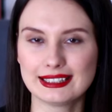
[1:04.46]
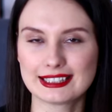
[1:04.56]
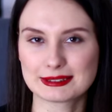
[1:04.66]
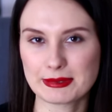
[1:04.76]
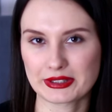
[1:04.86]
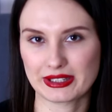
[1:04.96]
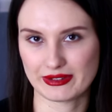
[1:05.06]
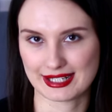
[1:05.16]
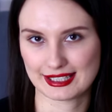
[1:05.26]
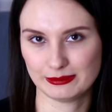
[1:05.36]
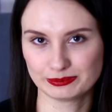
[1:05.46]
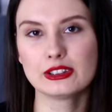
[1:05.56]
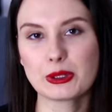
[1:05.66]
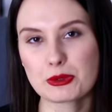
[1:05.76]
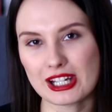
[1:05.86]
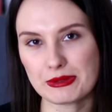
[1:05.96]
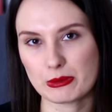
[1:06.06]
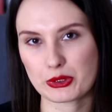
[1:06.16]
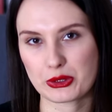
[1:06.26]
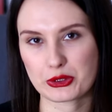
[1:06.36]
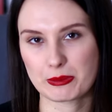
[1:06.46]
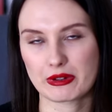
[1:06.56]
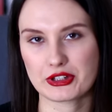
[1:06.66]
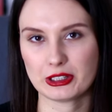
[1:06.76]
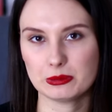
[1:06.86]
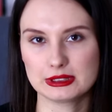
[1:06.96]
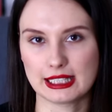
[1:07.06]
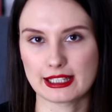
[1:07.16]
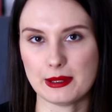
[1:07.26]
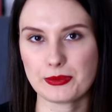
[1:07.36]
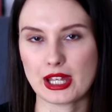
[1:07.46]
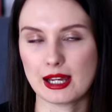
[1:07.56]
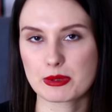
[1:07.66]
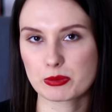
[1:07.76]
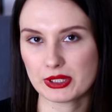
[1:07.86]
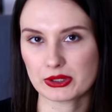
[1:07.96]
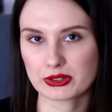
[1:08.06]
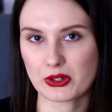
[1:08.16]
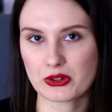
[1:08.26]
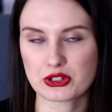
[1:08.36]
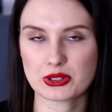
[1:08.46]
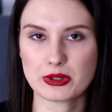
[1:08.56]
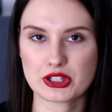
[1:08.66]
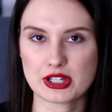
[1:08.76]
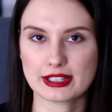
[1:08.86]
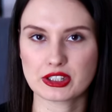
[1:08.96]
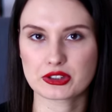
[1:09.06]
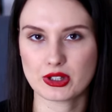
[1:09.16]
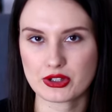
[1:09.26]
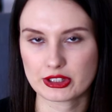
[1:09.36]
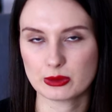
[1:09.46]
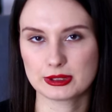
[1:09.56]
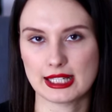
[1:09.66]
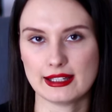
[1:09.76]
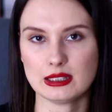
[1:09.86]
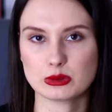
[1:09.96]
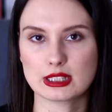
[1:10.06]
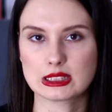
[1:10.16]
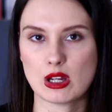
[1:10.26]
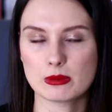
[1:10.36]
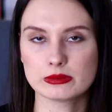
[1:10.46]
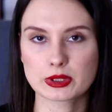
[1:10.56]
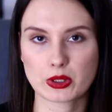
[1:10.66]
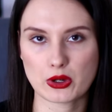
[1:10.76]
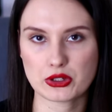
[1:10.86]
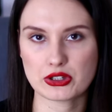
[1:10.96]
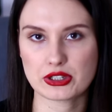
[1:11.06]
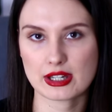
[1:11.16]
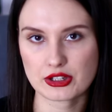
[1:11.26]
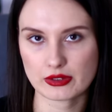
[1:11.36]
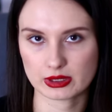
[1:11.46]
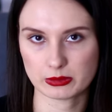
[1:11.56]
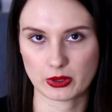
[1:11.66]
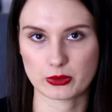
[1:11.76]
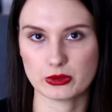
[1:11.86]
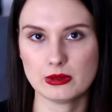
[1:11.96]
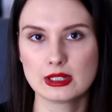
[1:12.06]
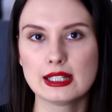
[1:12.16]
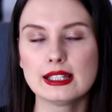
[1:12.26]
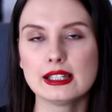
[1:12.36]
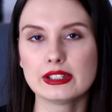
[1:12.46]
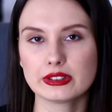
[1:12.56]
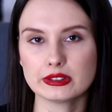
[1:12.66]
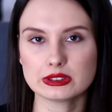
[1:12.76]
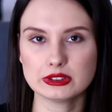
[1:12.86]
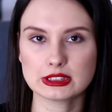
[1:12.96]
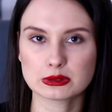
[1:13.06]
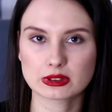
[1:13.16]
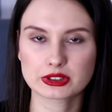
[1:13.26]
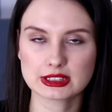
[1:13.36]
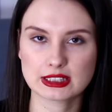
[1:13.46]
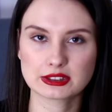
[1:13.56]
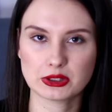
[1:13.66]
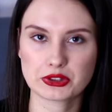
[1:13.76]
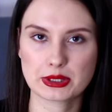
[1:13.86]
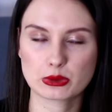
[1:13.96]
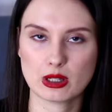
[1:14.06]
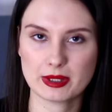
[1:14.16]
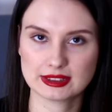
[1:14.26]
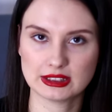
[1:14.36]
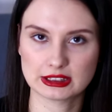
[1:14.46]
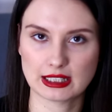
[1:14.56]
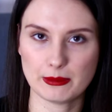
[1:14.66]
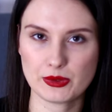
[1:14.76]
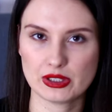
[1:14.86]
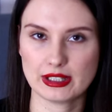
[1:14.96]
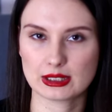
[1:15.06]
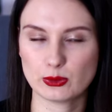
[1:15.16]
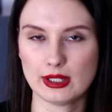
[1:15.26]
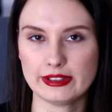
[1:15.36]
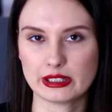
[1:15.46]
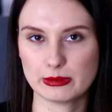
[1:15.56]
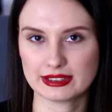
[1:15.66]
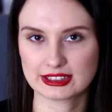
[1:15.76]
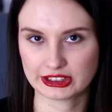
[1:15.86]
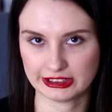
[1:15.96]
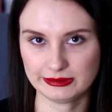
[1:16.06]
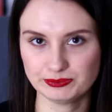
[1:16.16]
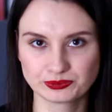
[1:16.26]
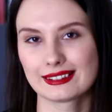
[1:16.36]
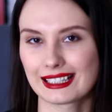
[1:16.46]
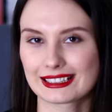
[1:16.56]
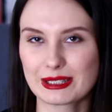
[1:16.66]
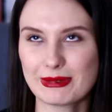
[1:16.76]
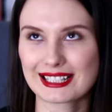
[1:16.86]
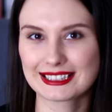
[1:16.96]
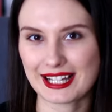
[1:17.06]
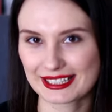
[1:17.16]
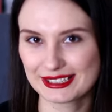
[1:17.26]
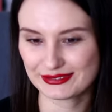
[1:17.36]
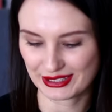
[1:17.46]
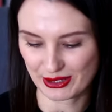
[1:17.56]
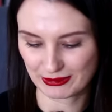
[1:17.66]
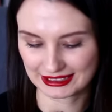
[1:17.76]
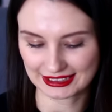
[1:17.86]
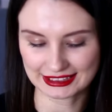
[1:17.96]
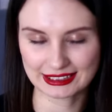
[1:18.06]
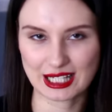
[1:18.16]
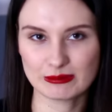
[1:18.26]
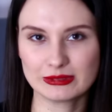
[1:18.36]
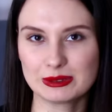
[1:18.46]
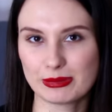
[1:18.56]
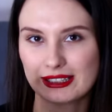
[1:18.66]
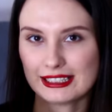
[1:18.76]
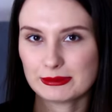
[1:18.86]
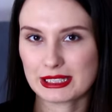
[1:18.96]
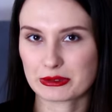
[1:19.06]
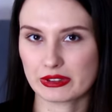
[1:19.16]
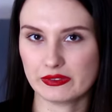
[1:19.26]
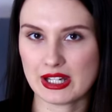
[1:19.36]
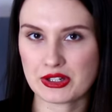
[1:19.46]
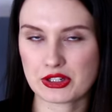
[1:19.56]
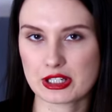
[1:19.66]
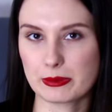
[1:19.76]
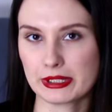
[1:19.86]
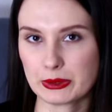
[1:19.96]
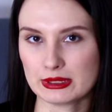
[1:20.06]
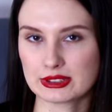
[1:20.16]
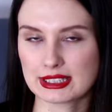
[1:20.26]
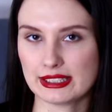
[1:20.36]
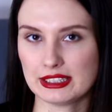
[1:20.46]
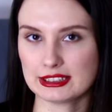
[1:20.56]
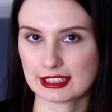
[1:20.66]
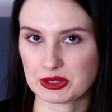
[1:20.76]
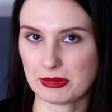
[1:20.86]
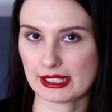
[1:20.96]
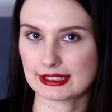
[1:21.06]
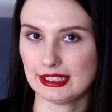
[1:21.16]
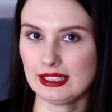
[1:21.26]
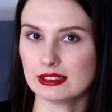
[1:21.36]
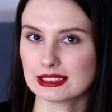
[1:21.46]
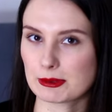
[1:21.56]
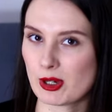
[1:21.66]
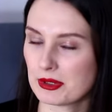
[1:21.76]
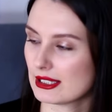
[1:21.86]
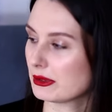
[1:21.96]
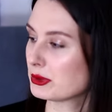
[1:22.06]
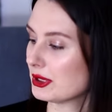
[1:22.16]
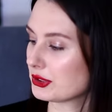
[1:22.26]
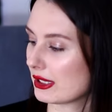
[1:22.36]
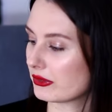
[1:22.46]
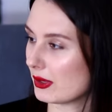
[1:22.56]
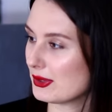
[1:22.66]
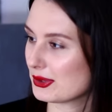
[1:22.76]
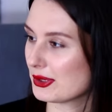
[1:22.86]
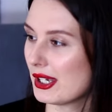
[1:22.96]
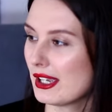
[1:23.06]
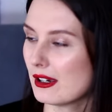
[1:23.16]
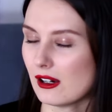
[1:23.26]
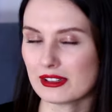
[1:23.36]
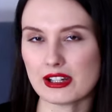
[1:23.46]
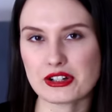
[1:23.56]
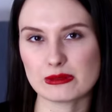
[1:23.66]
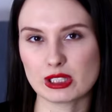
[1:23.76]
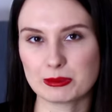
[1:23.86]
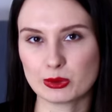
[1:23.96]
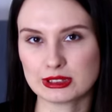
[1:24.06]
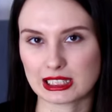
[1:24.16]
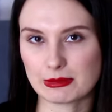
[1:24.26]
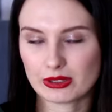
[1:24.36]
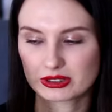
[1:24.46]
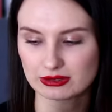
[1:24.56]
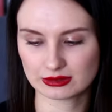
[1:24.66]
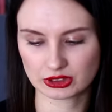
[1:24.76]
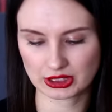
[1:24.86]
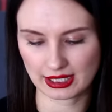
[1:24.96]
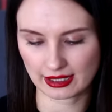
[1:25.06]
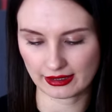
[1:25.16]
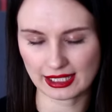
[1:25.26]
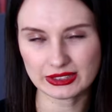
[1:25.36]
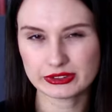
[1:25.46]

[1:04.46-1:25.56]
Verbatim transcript: E, zmienionej wersji. No i przejdźmy może już do pierwszego pytania, a brzmi ono, czy są jeszcze jakieś książki lub serie, które chciałabym dokończyć jeszcze w tym roku? No i oczywiście są to wszystkie książki, które obecnie czytam, czyli aktualnie chyba trzy. Tak najbardziej aktywnie obecnie czytam Ballady Ptaków i Węży, czyli prequel do serii Igrzyska Śmierci. Zabrałam się za tą książkę w końcu. Ona leży na mojej półce chyba od trzech lat.